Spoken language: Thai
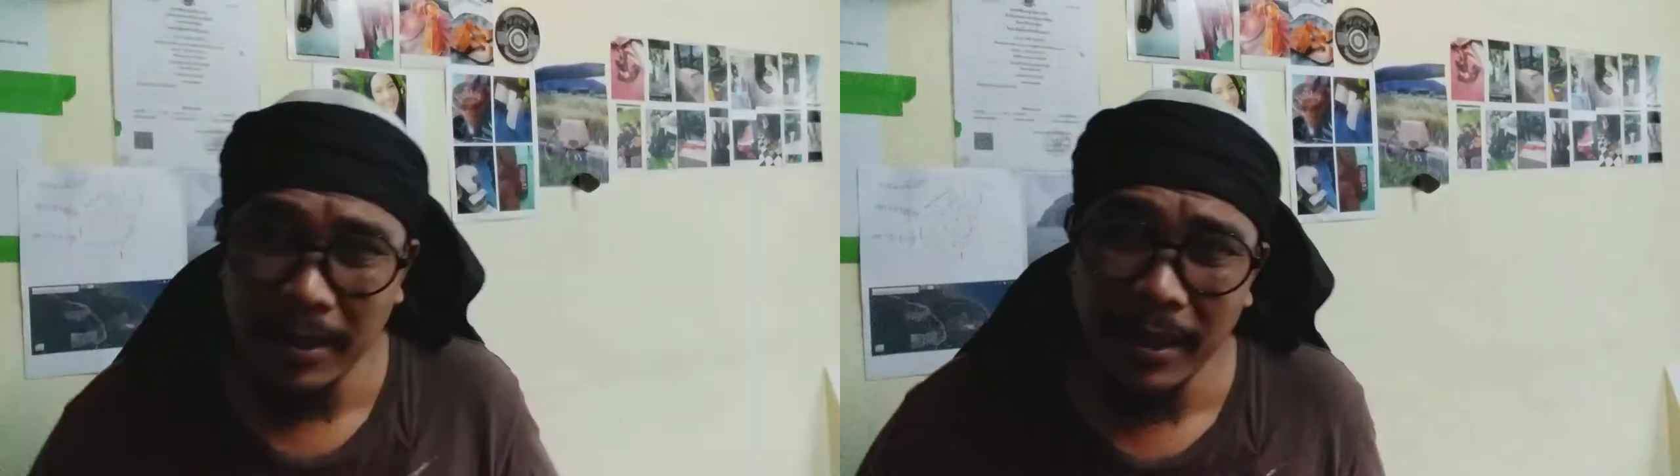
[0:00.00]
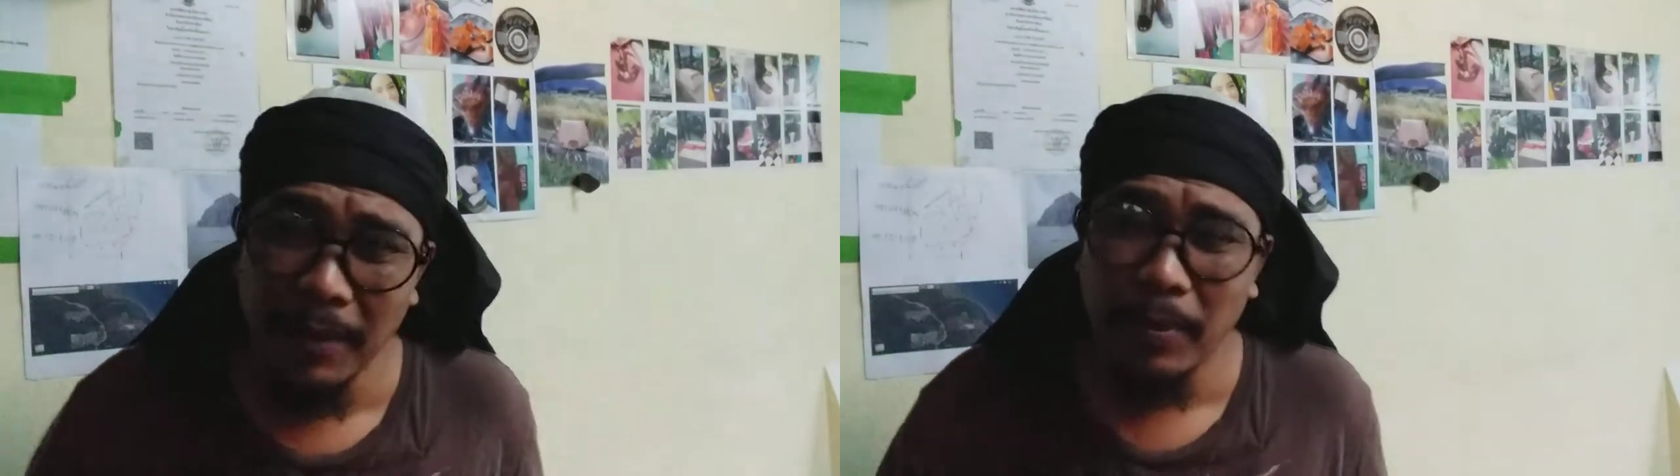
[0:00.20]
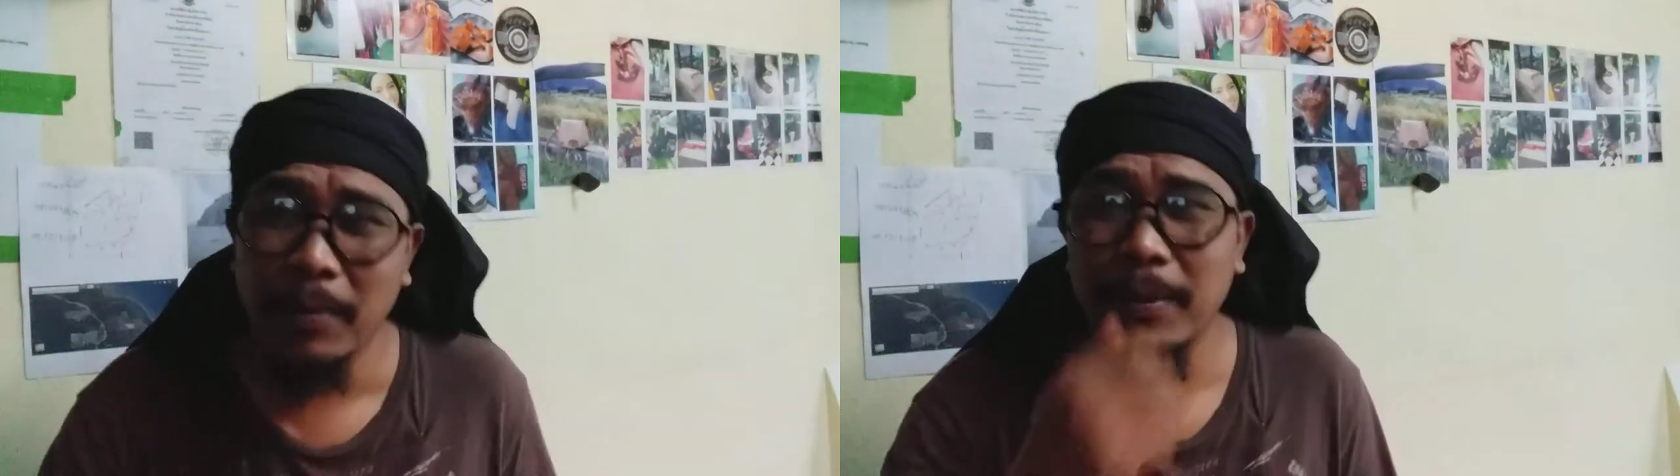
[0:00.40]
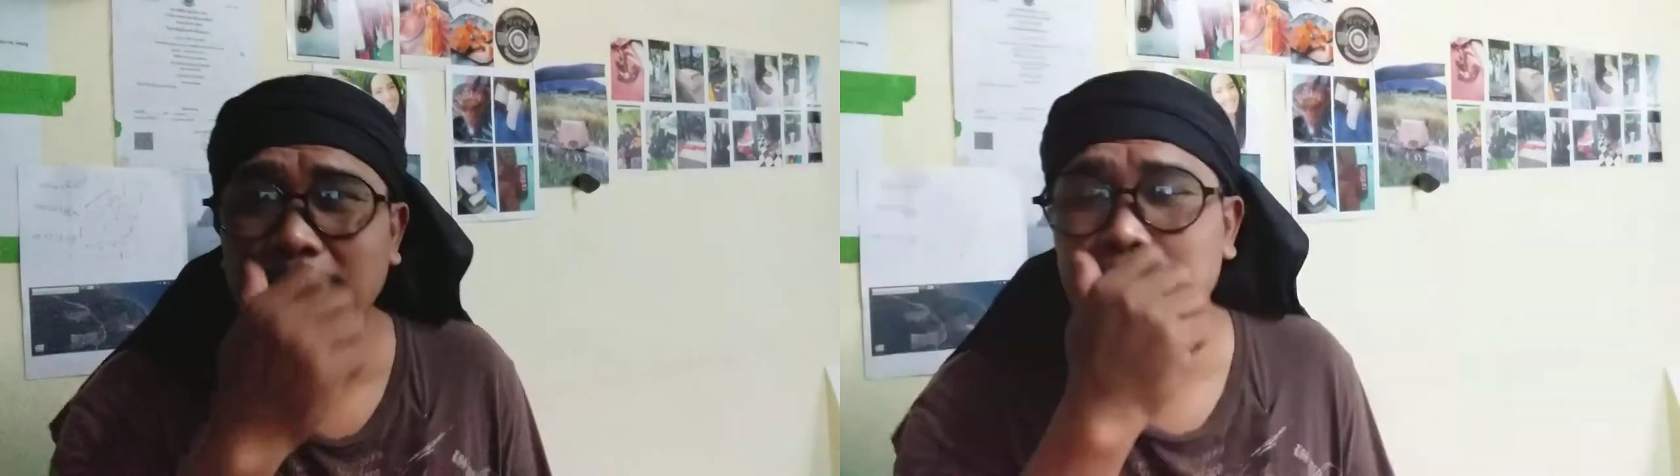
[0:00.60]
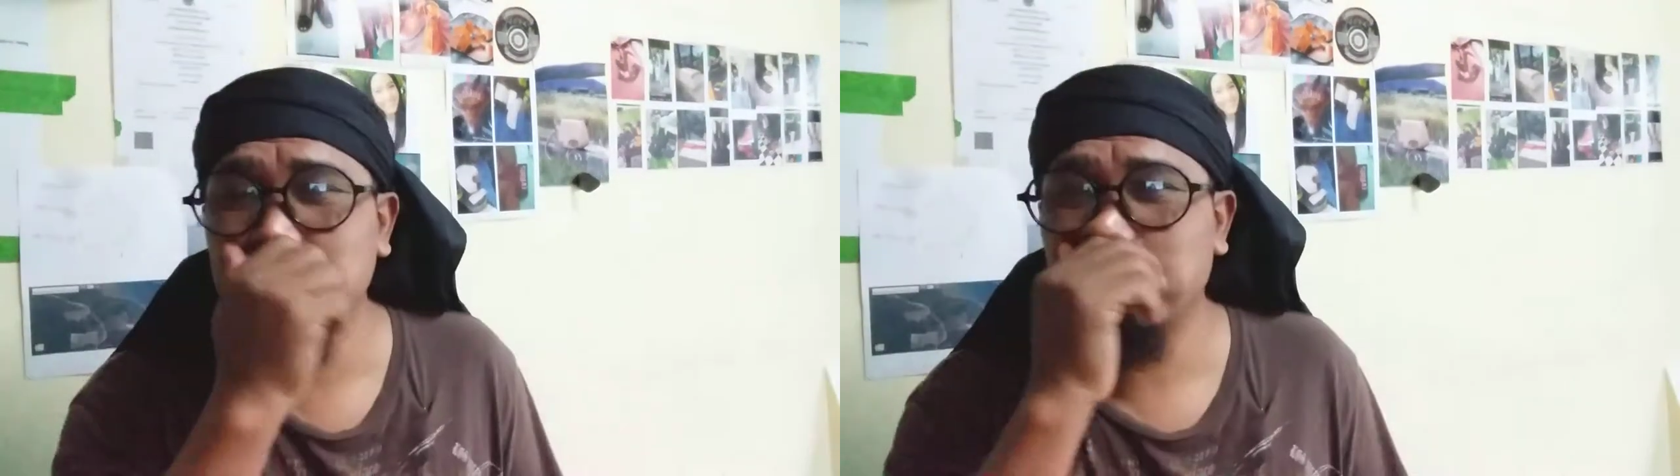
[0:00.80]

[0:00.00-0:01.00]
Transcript: นนี้ก็พบกับ